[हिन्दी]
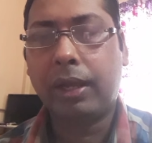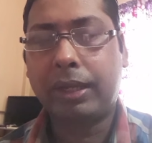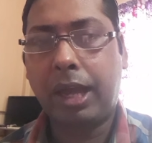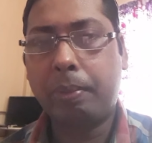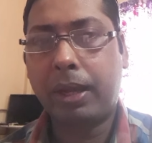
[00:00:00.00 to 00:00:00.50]

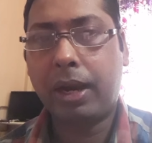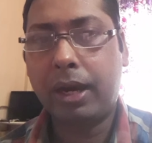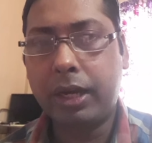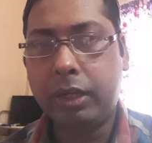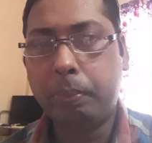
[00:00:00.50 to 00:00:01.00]
कई बार
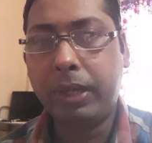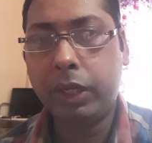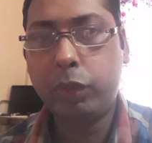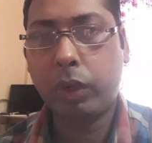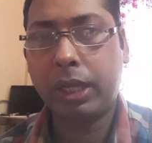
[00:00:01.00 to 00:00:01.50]
हार्ट
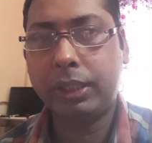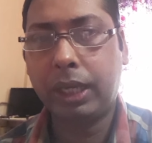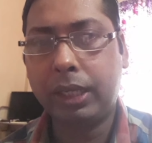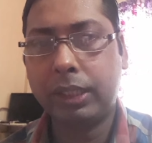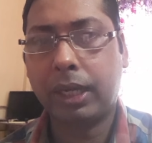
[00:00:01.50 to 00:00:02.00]
बीट जो है
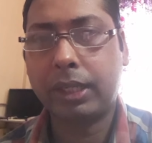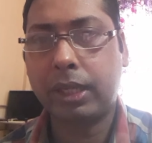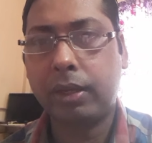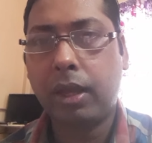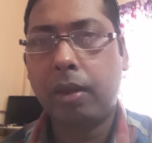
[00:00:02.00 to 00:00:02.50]
दिल की
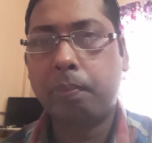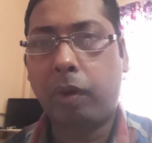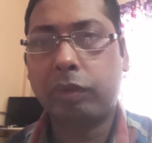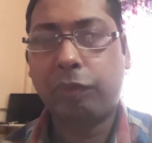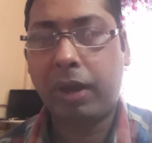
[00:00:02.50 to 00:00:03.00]
धड़कन
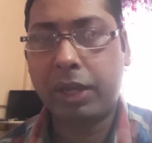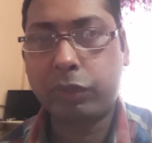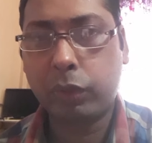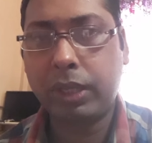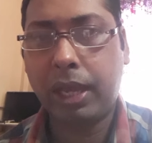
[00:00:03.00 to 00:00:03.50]
बहुत
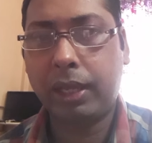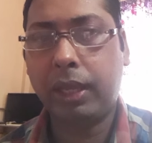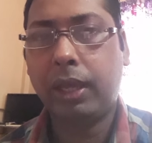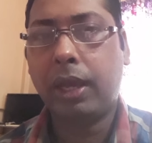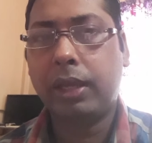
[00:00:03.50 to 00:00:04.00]
फास्ट हो
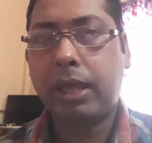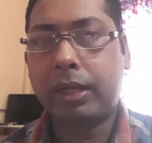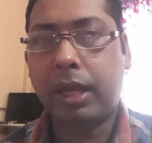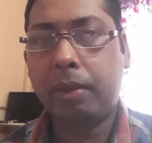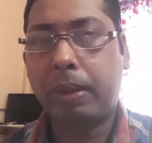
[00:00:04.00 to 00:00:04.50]
जाएगी या
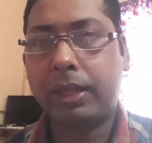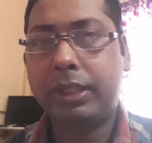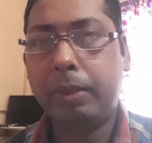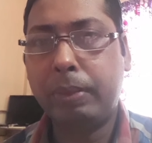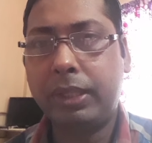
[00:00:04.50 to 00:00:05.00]
कई बार
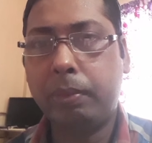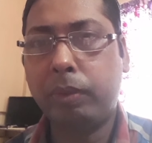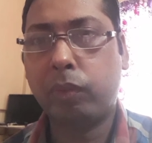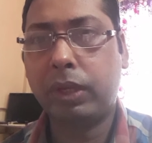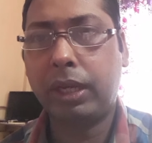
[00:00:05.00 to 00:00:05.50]
धीमे
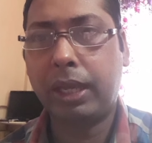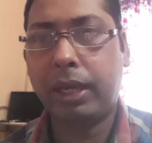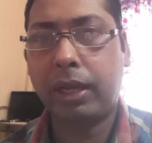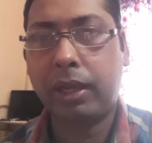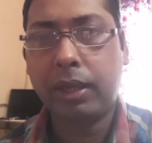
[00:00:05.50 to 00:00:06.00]
धीमे होने
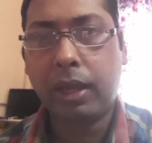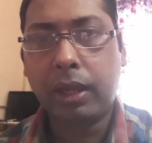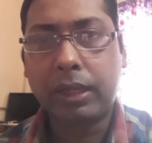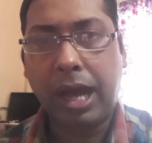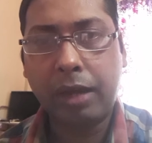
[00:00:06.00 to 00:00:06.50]
लगेगा
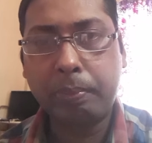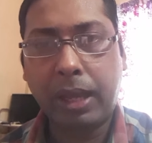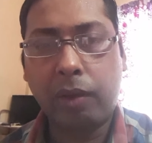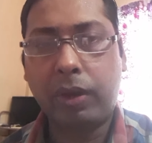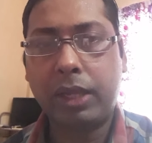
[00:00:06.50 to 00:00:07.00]
कान
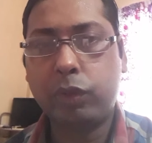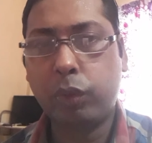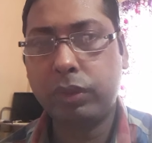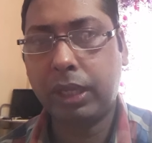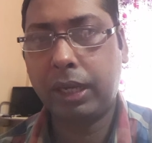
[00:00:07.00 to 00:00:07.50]
में आवाज़
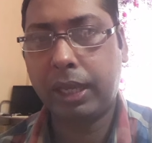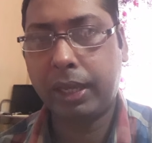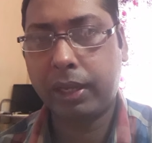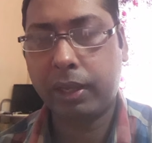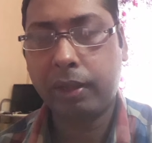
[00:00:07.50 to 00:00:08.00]
गूंजने
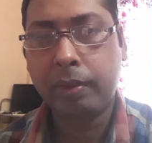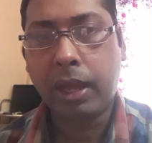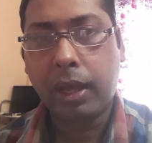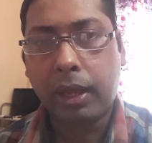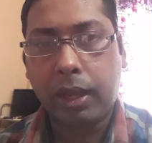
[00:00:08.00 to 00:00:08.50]
लगेगा
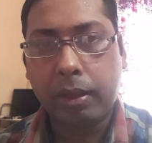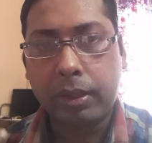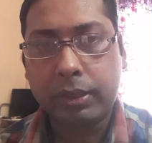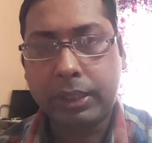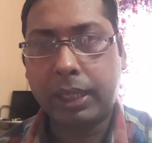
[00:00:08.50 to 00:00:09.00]

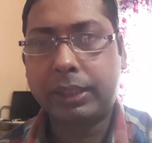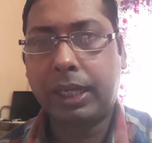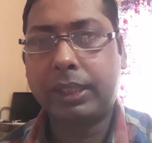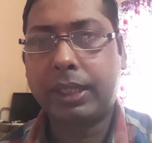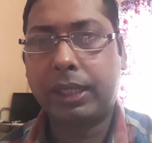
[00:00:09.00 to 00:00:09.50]
सर
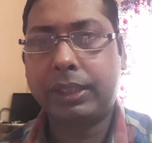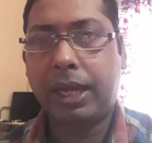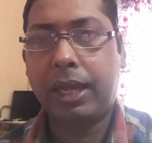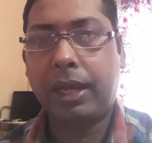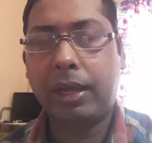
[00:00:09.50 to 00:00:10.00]
दर्द करता
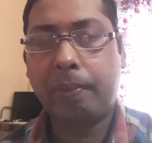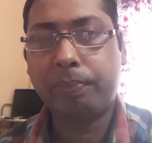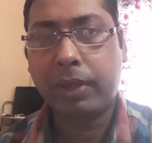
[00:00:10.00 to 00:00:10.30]
रहेगा